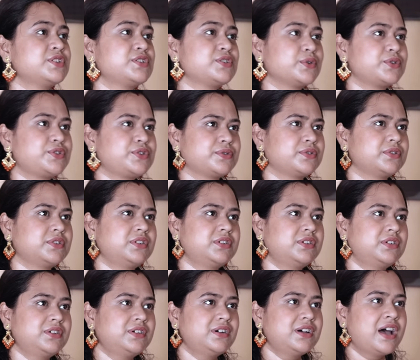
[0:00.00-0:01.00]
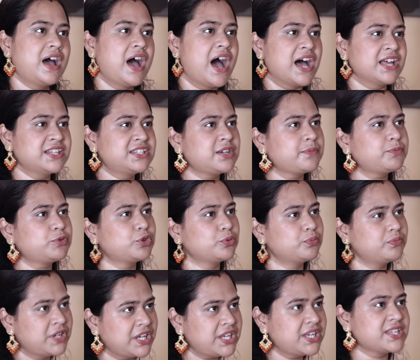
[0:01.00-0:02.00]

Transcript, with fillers: सोचो आज जब तुमने